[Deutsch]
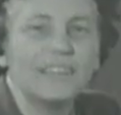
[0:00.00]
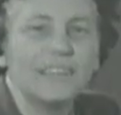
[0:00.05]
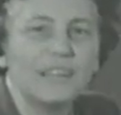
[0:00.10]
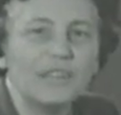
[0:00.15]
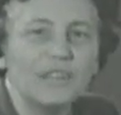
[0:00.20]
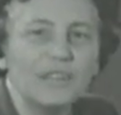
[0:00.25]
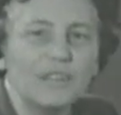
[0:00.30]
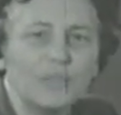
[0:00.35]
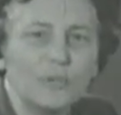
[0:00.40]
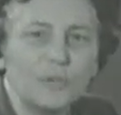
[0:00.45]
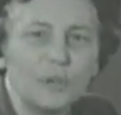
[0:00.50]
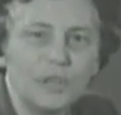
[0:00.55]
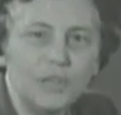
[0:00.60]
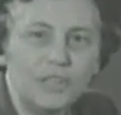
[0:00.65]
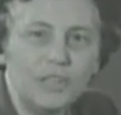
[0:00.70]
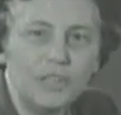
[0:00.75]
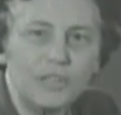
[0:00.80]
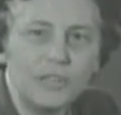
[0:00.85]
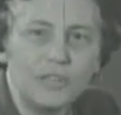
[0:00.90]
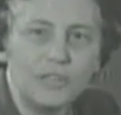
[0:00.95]
Ich halte es für
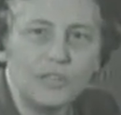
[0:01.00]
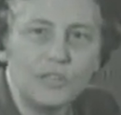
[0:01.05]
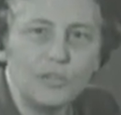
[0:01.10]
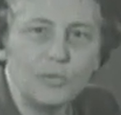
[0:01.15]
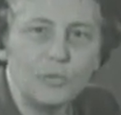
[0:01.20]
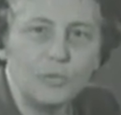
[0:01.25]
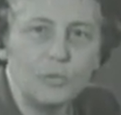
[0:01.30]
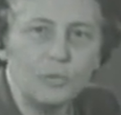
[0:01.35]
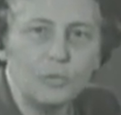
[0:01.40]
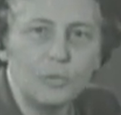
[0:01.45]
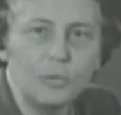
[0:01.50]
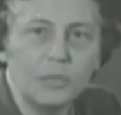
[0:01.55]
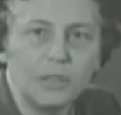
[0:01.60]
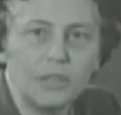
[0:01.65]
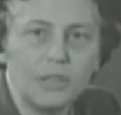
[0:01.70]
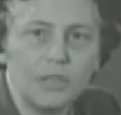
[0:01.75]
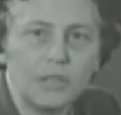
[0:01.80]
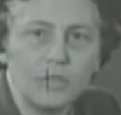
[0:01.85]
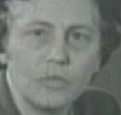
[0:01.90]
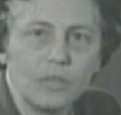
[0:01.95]
richtig, dass die Jugend über
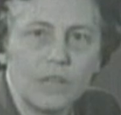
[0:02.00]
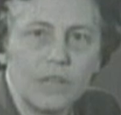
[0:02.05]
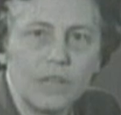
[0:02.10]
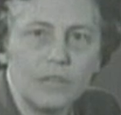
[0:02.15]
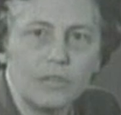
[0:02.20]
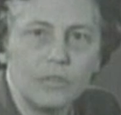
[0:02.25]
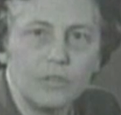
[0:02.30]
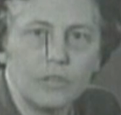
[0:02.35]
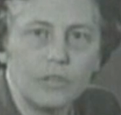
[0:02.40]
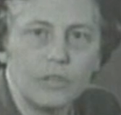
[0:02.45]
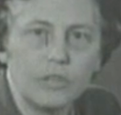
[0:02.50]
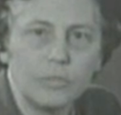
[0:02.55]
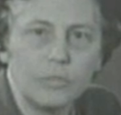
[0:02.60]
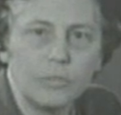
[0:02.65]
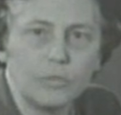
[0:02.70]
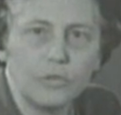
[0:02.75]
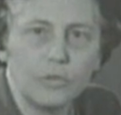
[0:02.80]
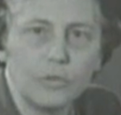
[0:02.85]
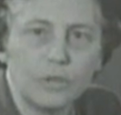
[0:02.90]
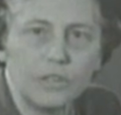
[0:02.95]
den
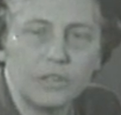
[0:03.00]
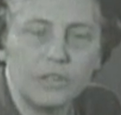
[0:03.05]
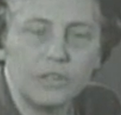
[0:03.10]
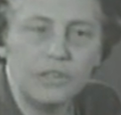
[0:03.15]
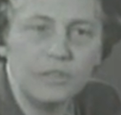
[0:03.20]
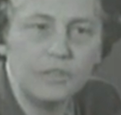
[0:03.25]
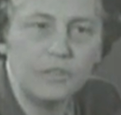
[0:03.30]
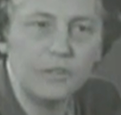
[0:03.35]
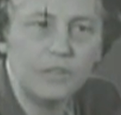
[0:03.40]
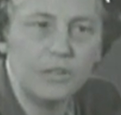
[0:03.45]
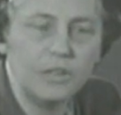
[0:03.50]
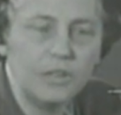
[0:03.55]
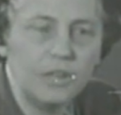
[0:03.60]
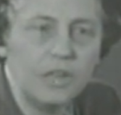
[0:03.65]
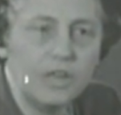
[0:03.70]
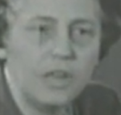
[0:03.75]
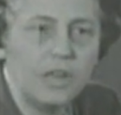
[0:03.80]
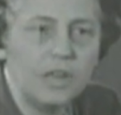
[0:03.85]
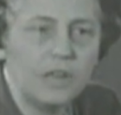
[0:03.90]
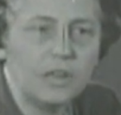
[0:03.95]
Nationalsozialismus orientiert wird,
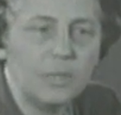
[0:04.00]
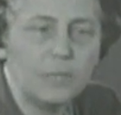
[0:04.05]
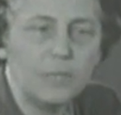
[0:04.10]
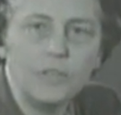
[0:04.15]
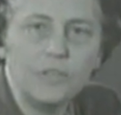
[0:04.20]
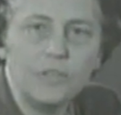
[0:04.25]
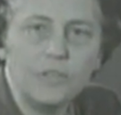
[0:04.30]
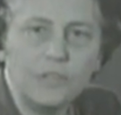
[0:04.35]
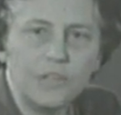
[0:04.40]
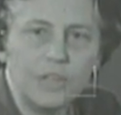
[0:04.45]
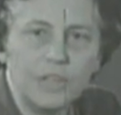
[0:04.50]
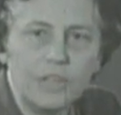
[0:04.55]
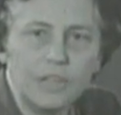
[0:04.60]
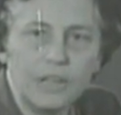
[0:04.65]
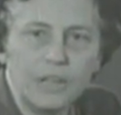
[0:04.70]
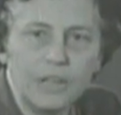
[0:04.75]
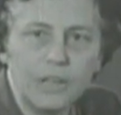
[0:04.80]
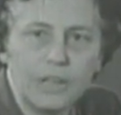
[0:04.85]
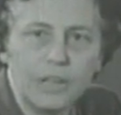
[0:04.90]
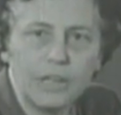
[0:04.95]
damit sich die
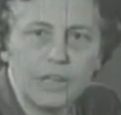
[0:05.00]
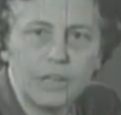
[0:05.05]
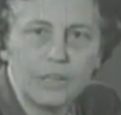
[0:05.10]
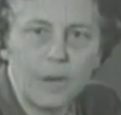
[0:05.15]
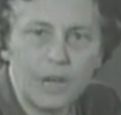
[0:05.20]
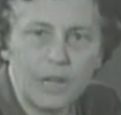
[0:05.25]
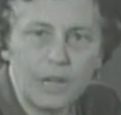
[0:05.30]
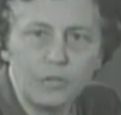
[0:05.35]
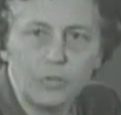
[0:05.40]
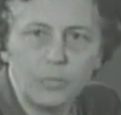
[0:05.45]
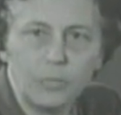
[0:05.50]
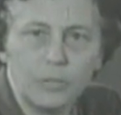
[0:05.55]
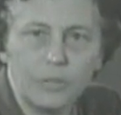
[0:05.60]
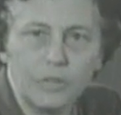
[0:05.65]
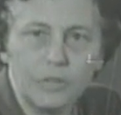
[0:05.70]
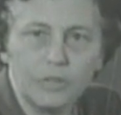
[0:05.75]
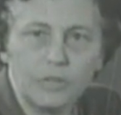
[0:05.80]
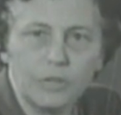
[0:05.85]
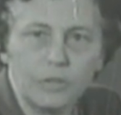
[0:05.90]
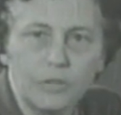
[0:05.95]
Kinder eine eigene Meinung
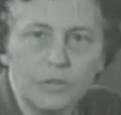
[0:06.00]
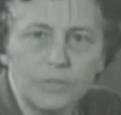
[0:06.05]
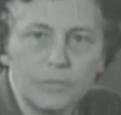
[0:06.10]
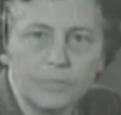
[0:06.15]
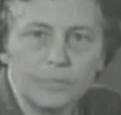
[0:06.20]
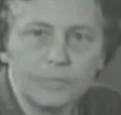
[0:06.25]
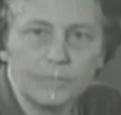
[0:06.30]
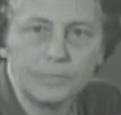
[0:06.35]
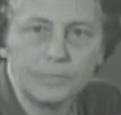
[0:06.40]
bilden können.